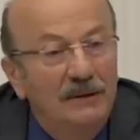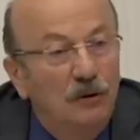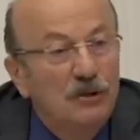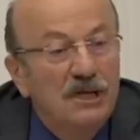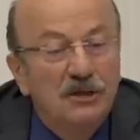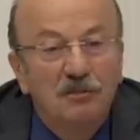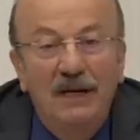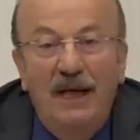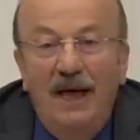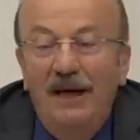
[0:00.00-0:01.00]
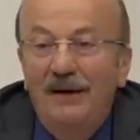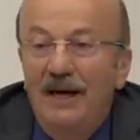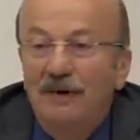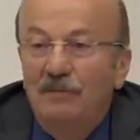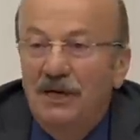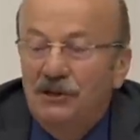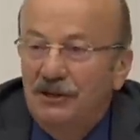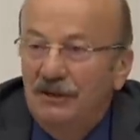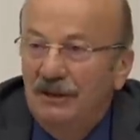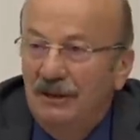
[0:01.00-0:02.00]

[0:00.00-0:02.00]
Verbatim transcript: sözleşmeli er erbaş.